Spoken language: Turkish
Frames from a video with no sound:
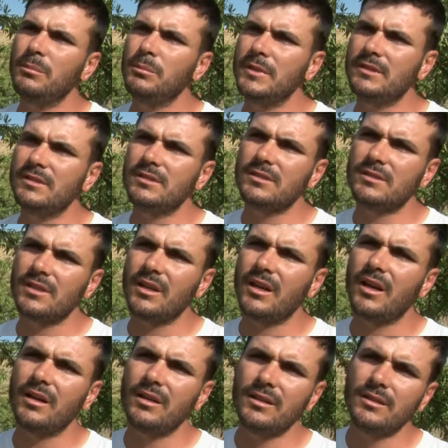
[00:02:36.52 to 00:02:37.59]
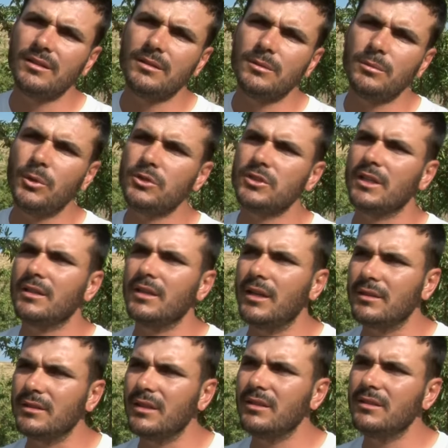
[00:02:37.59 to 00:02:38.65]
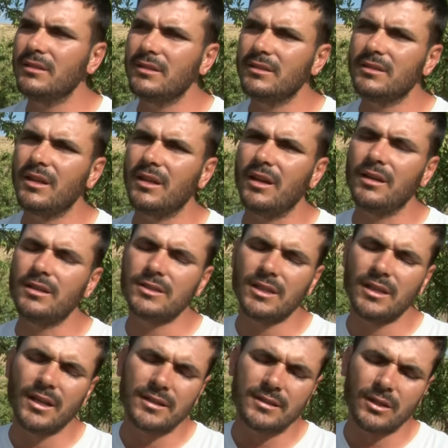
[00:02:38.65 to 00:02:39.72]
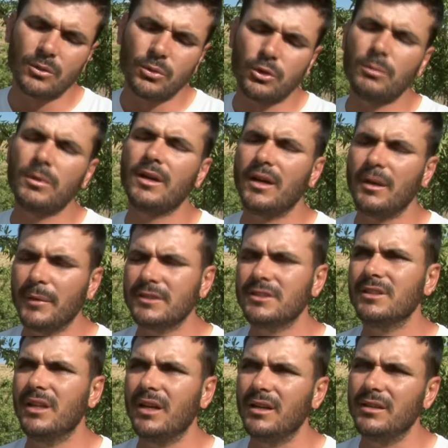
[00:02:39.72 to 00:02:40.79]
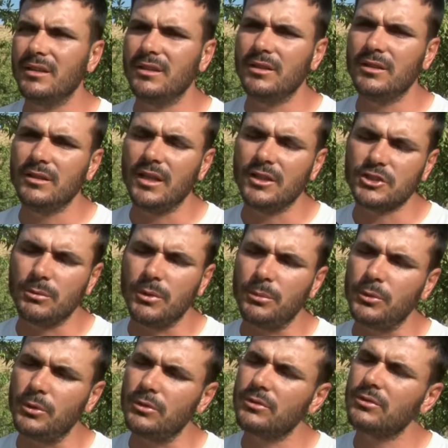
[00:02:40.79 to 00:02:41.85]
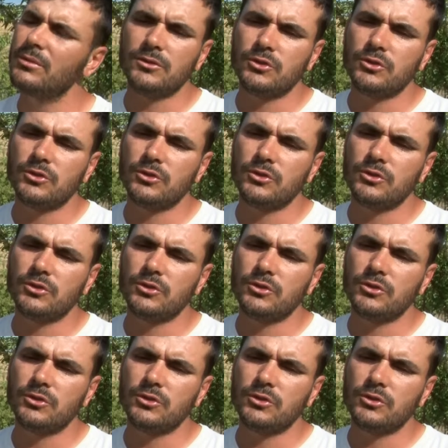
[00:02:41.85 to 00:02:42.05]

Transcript: biz zararlı böceklerden, zararlı şeylerden korumak amacıyla ilaçlama yapıyoruz.